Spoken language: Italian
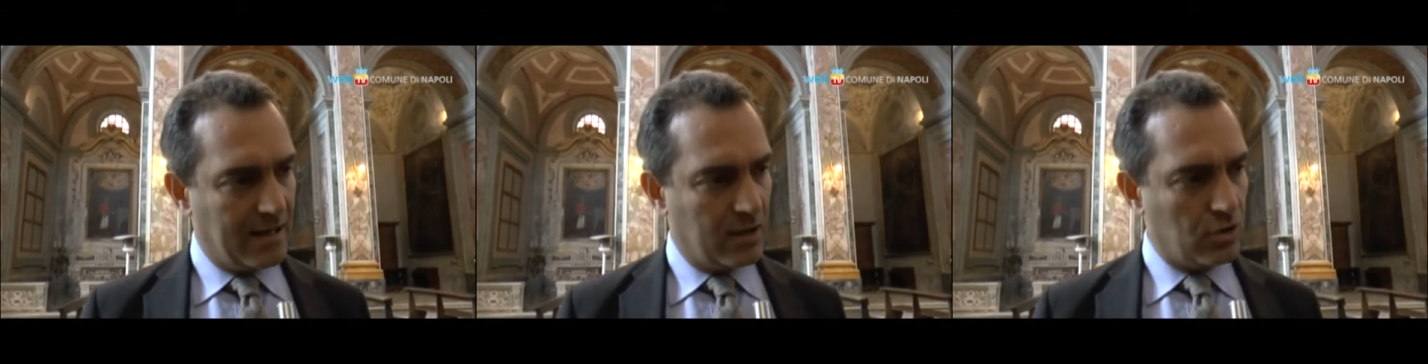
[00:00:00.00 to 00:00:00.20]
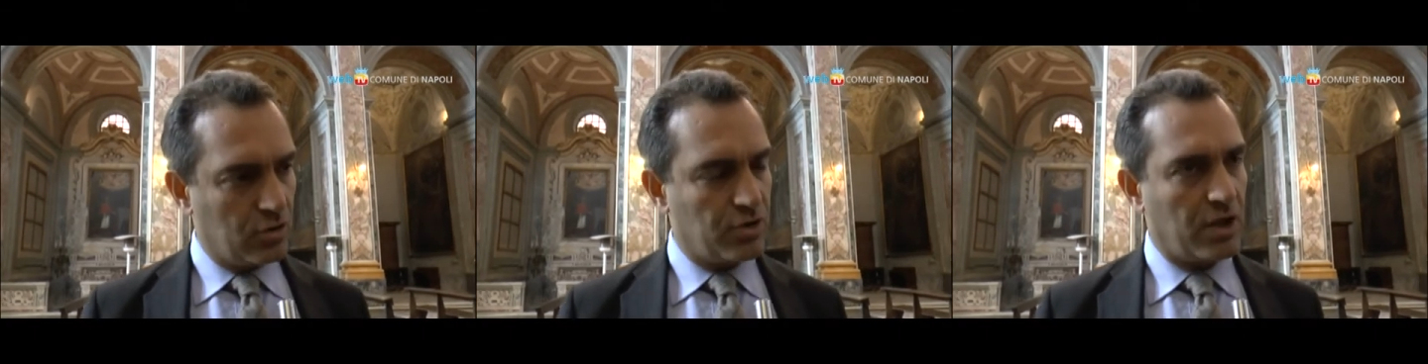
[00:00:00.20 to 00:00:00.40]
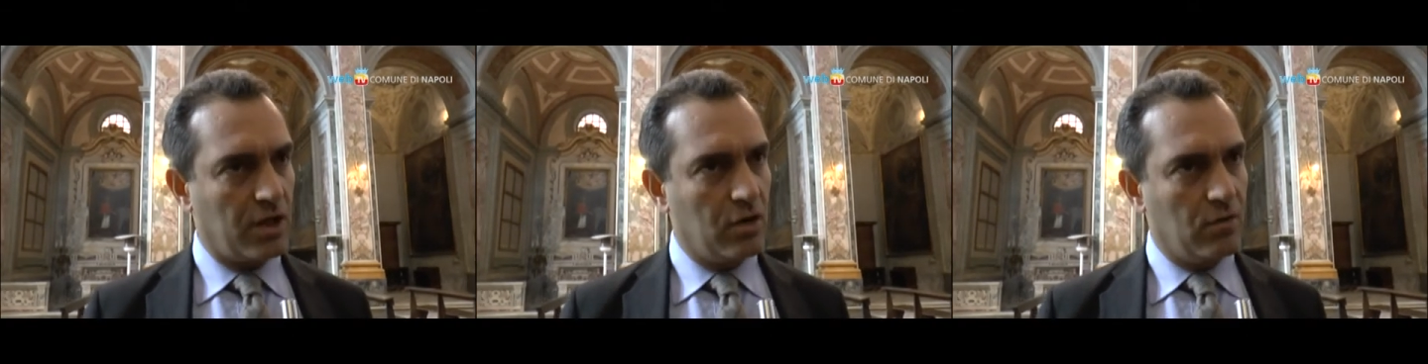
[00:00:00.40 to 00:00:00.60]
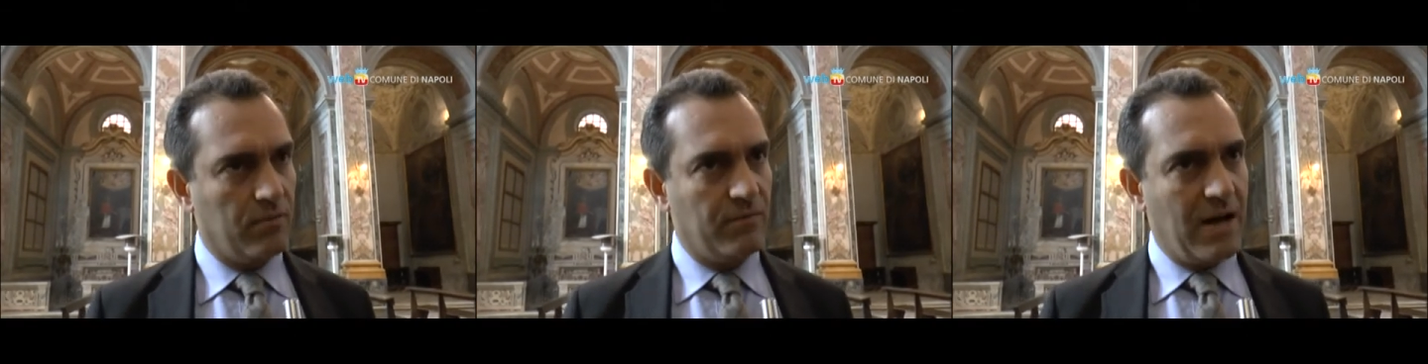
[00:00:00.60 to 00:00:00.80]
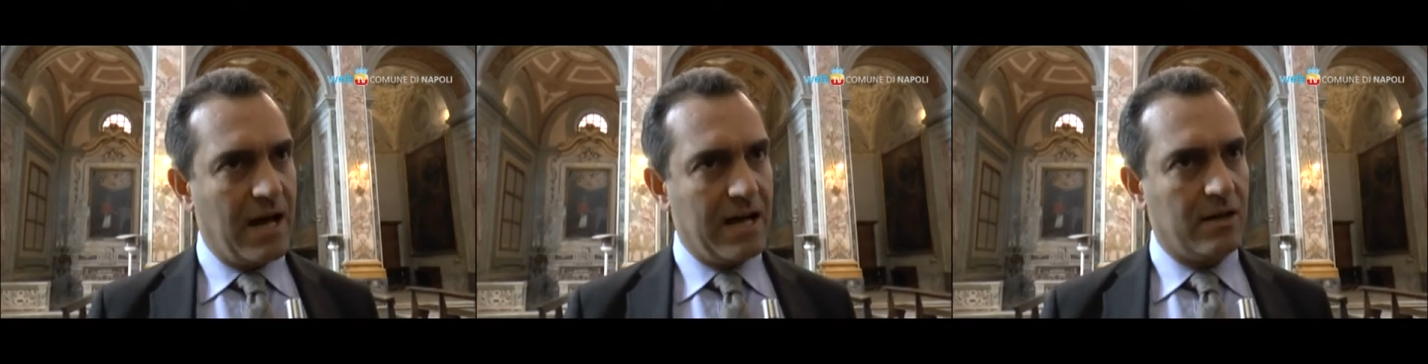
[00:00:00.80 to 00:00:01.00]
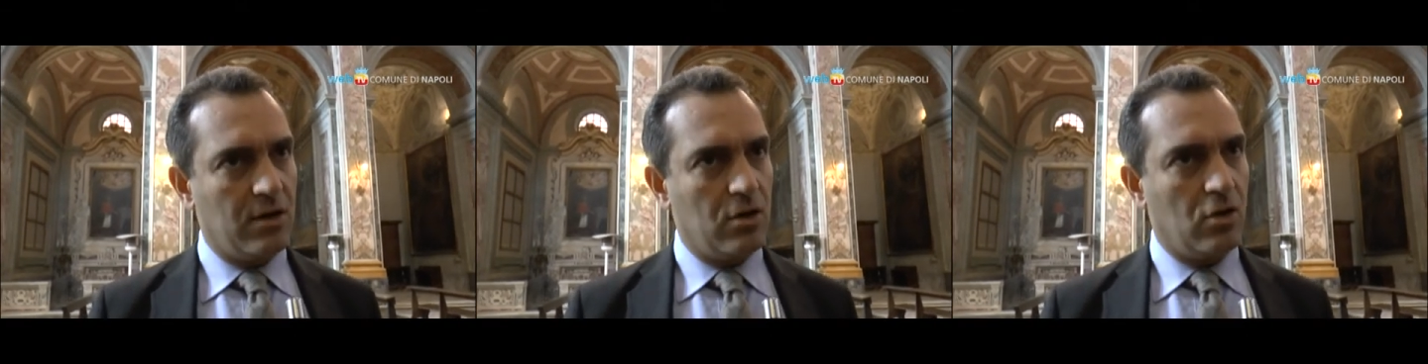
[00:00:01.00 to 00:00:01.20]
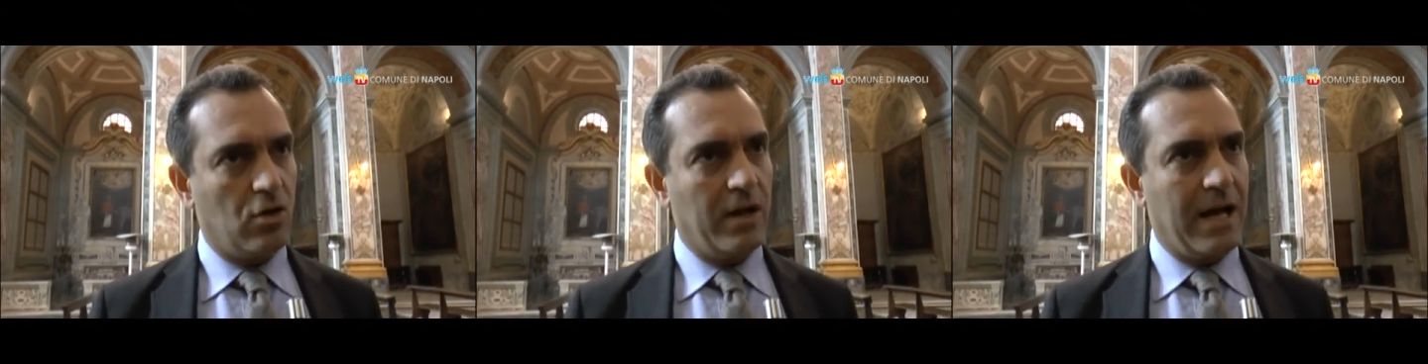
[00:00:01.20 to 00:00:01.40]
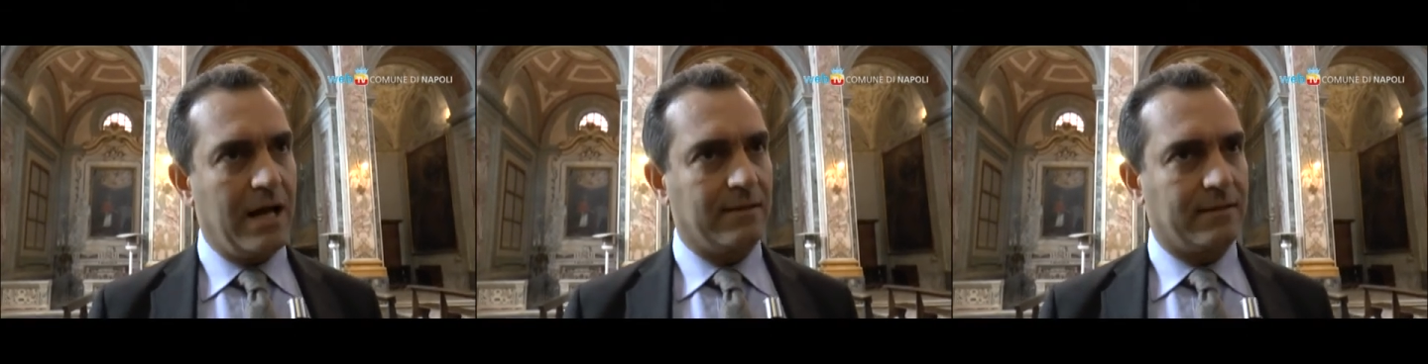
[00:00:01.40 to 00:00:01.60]
le cose che non
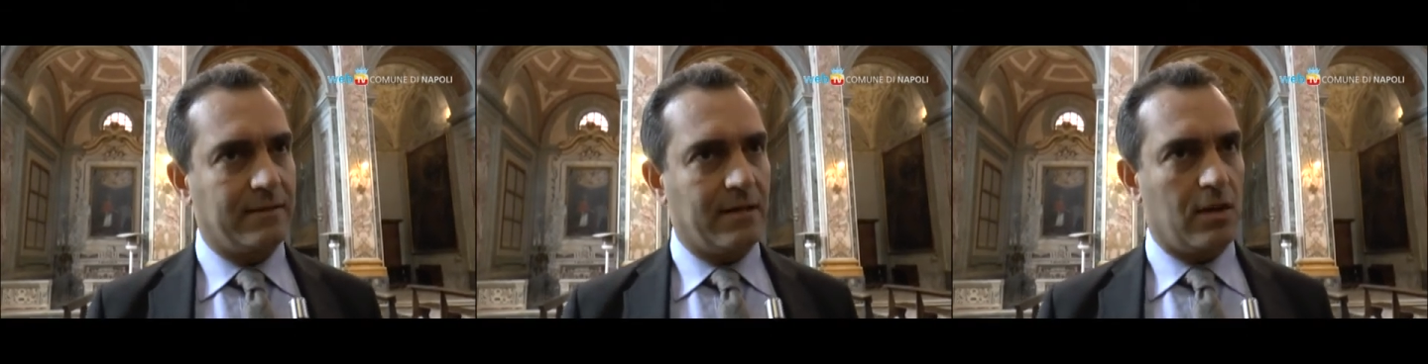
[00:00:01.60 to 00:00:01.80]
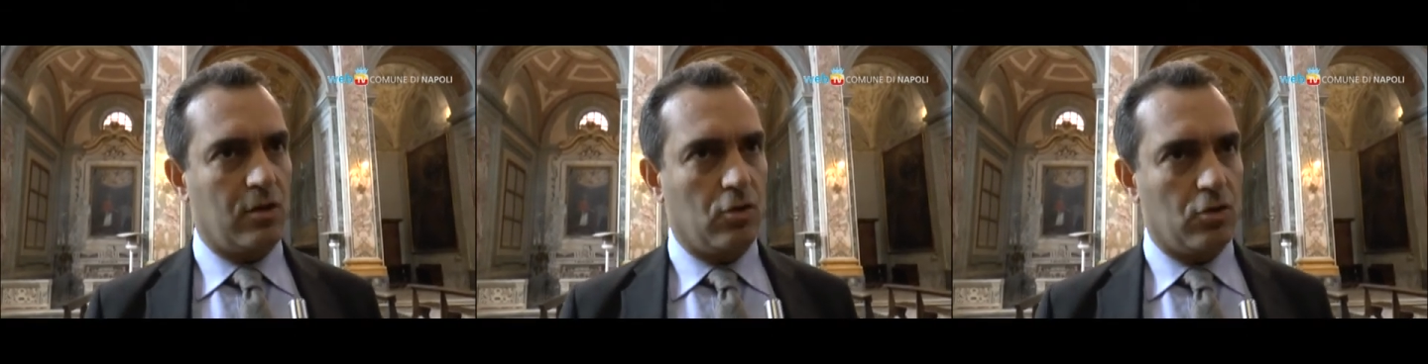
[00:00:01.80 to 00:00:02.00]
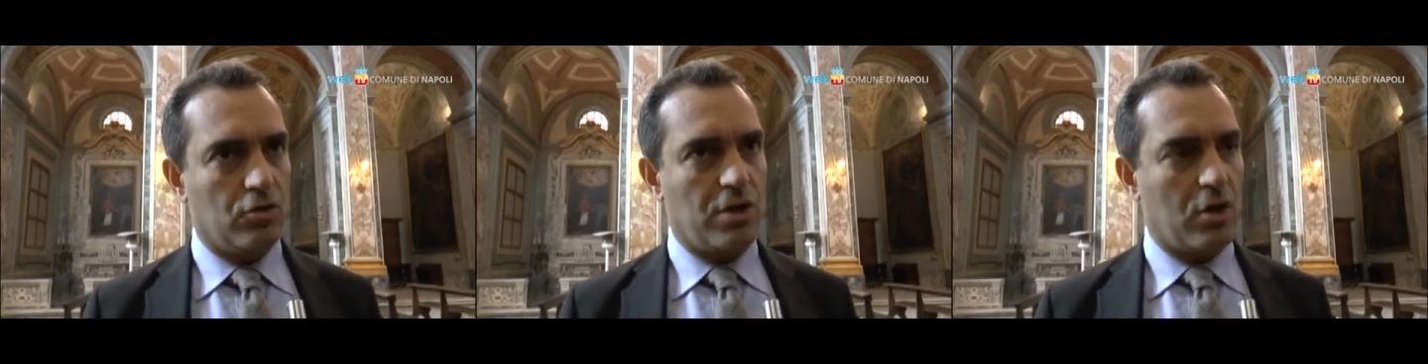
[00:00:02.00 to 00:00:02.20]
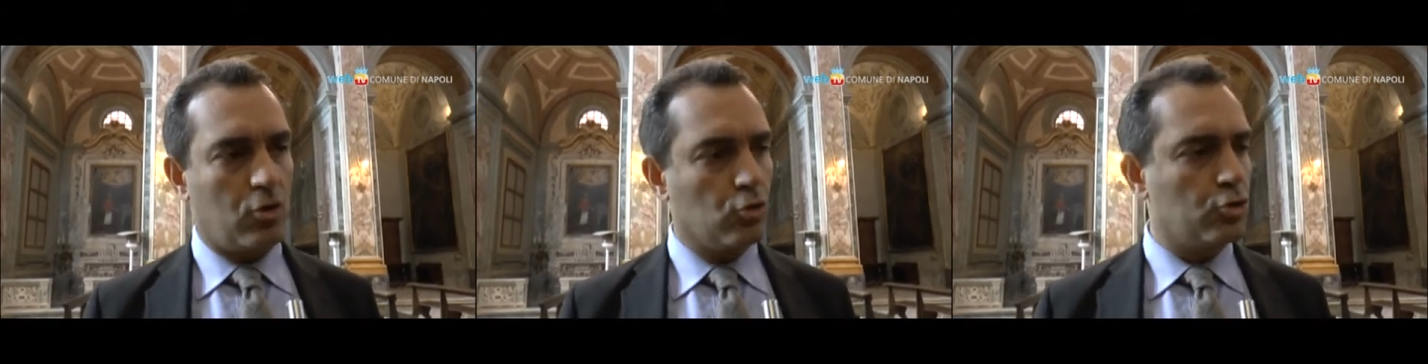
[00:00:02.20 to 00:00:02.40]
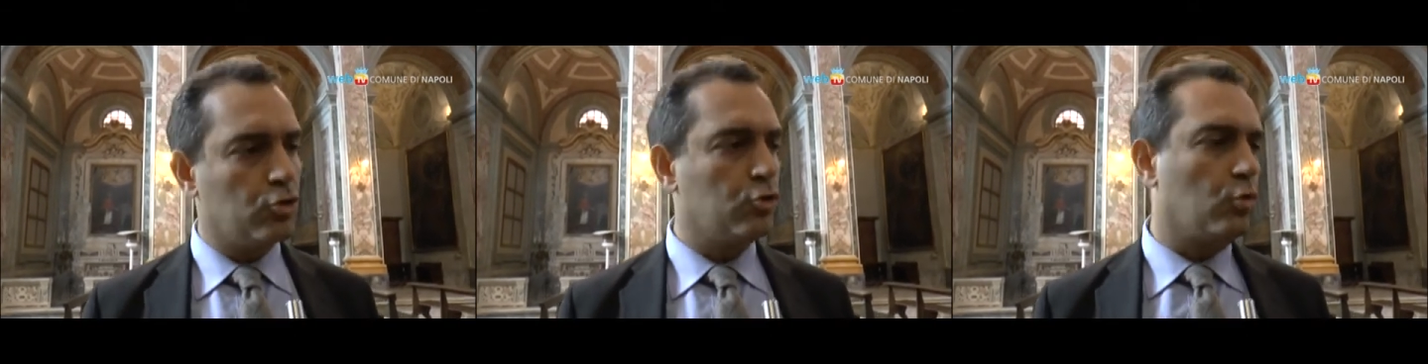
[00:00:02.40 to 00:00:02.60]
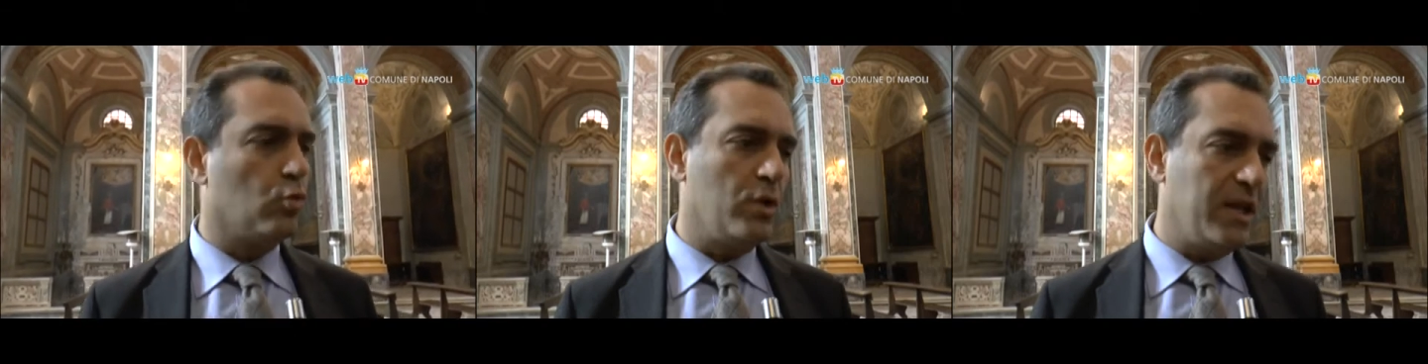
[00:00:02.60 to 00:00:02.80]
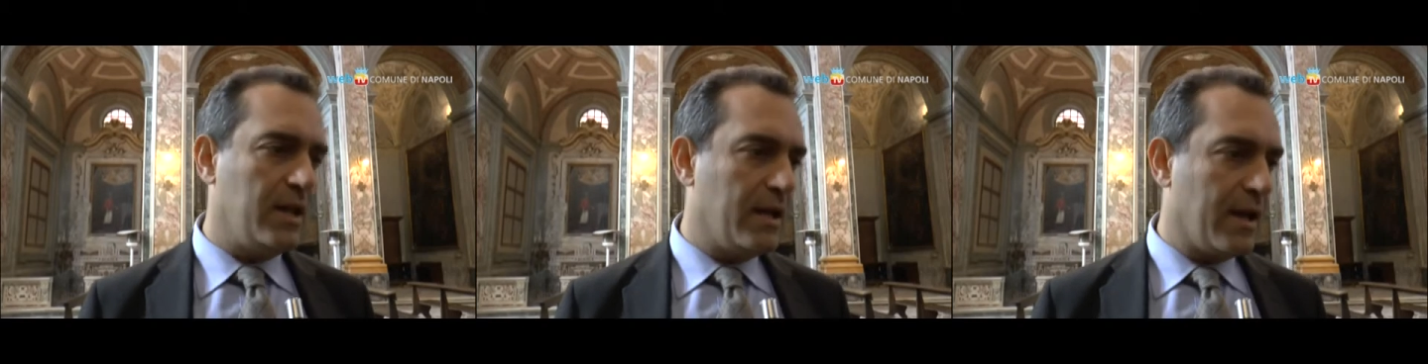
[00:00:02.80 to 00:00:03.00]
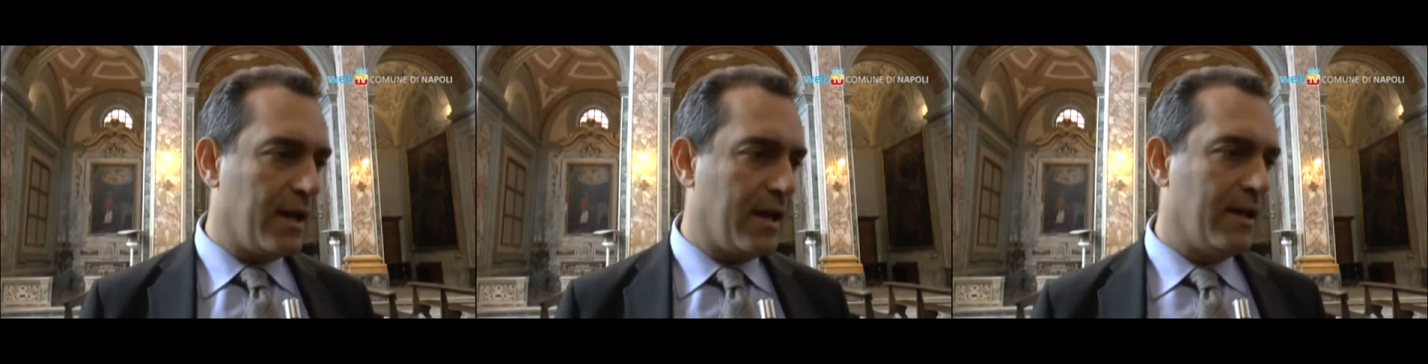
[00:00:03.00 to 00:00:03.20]
vanno e altra cosa
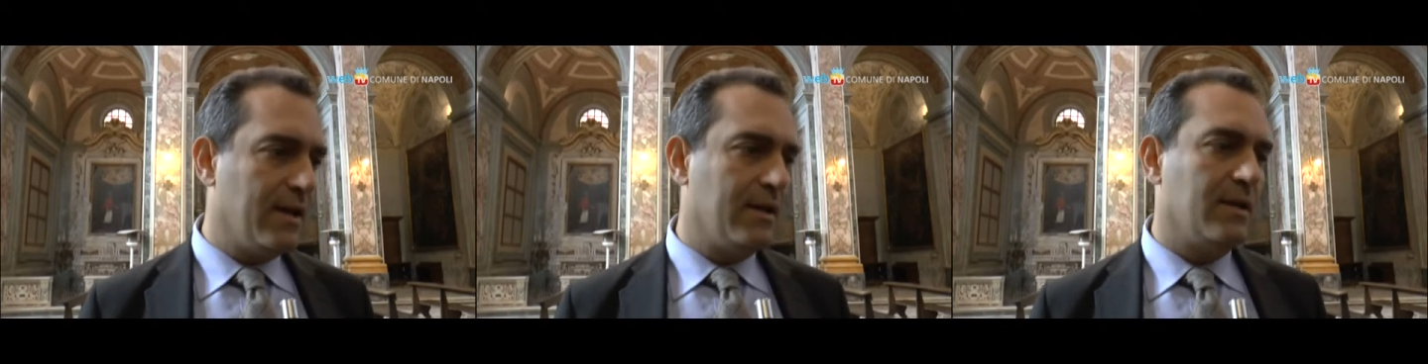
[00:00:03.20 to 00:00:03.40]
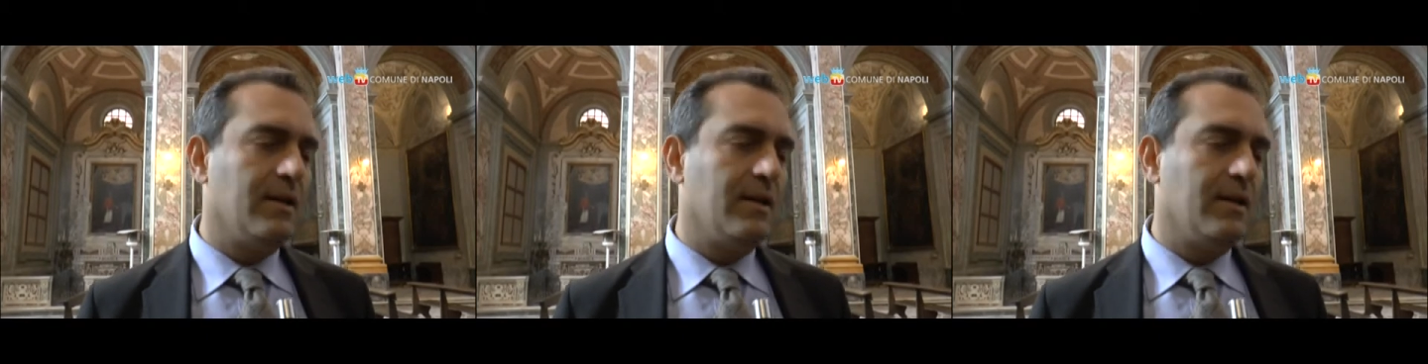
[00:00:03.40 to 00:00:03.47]
costruire